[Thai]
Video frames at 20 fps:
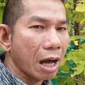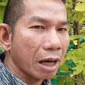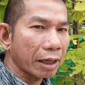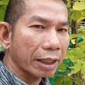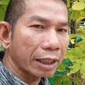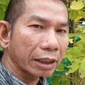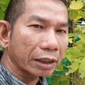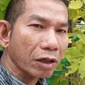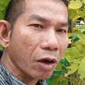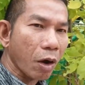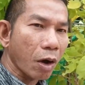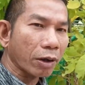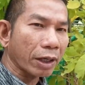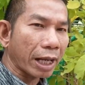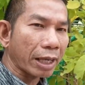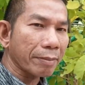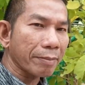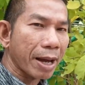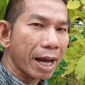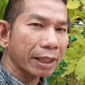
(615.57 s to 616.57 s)
เงินทองไหล
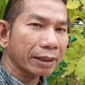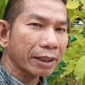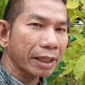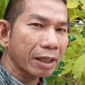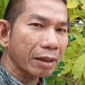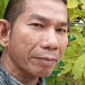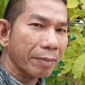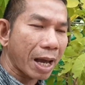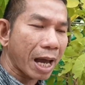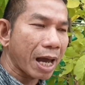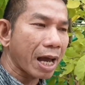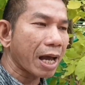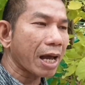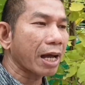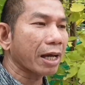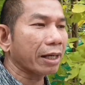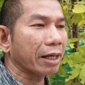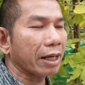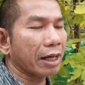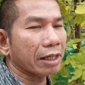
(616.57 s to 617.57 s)
มาเทมา
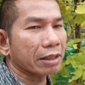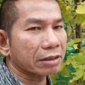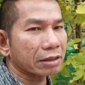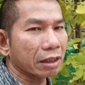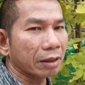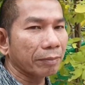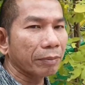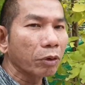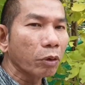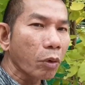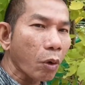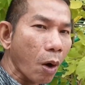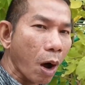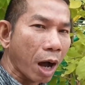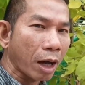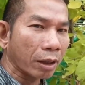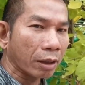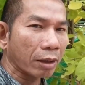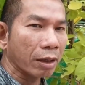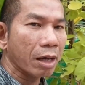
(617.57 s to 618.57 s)
เสริมดว
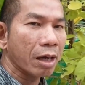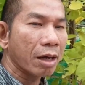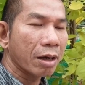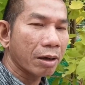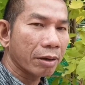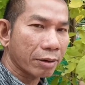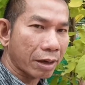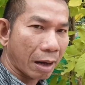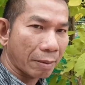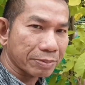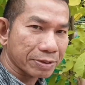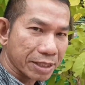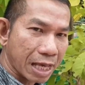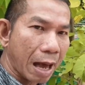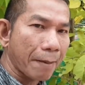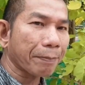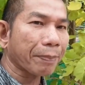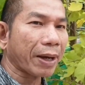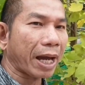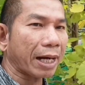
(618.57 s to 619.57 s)
งรับท
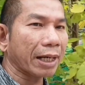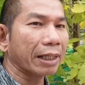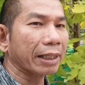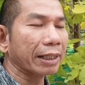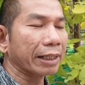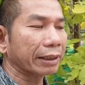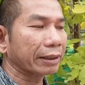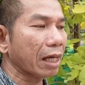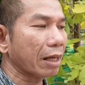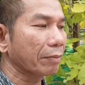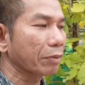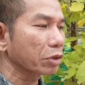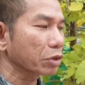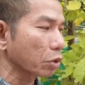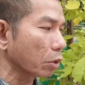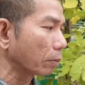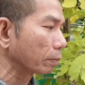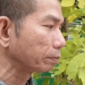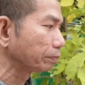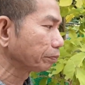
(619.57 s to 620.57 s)
รัพย์กันเลยท่านผู้ช
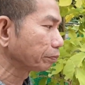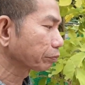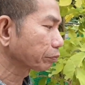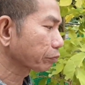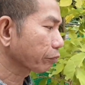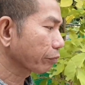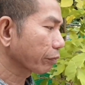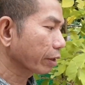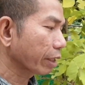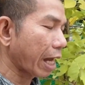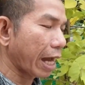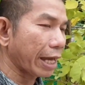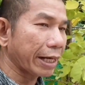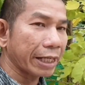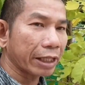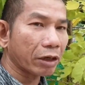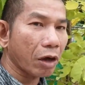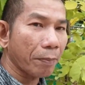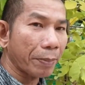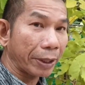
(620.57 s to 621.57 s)
ม อัน
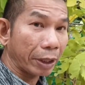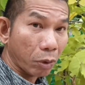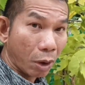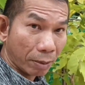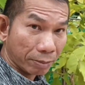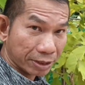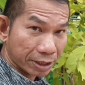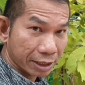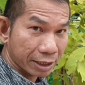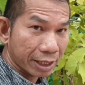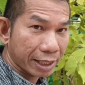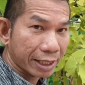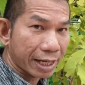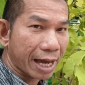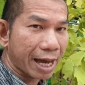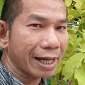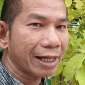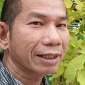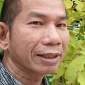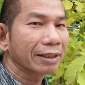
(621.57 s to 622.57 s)
นี้ก็เป็นความเชื่อ
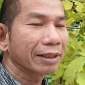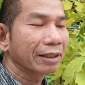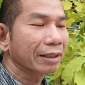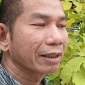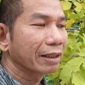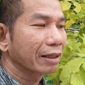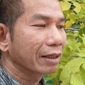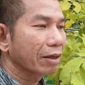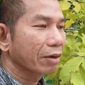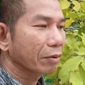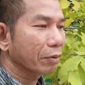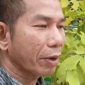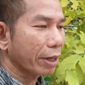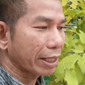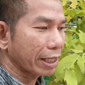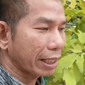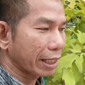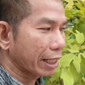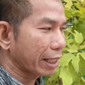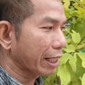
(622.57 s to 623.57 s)
นะ วัน
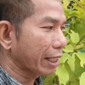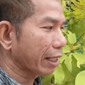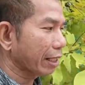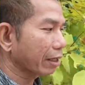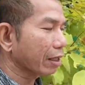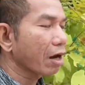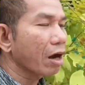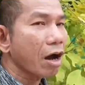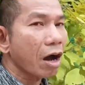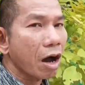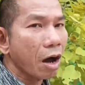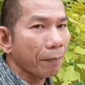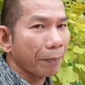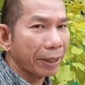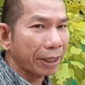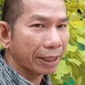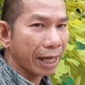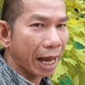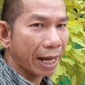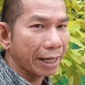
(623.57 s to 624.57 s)
นี้ก็เป็
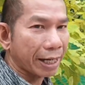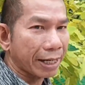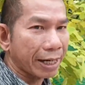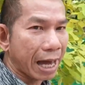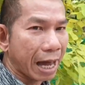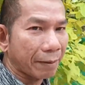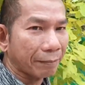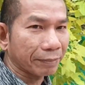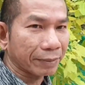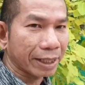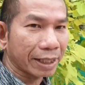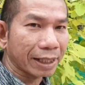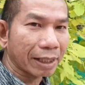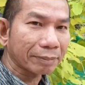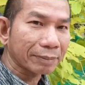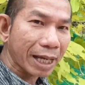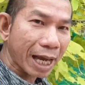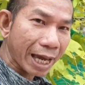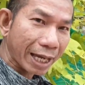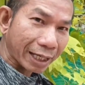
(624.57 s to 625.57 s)
นการแนะนำนะครับ
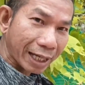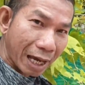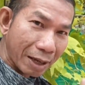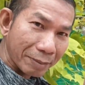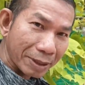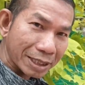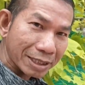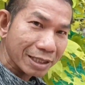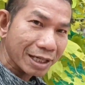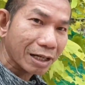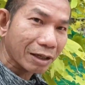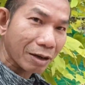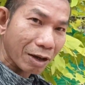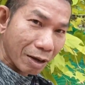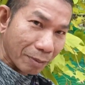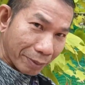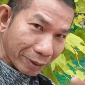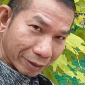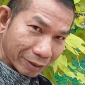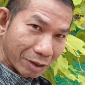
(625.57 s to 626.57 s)
ถ้าใครไม่เชื่อก็
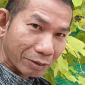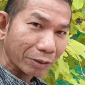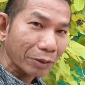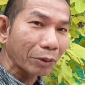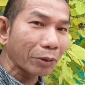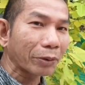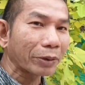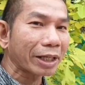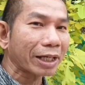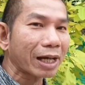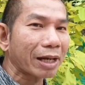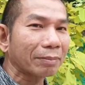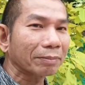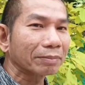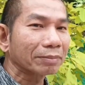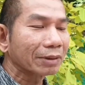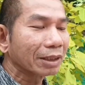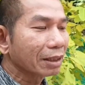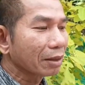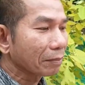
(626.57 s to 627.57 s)
ไม่ต้องดูนะครับ
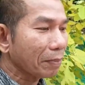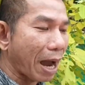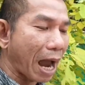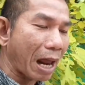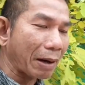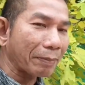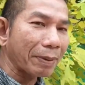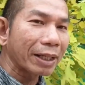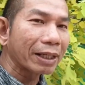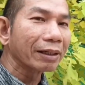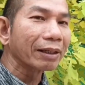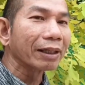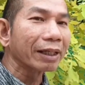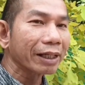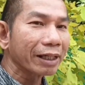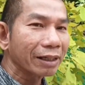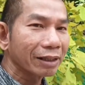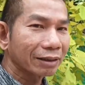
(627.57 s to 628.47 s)
ผ่านไปเลย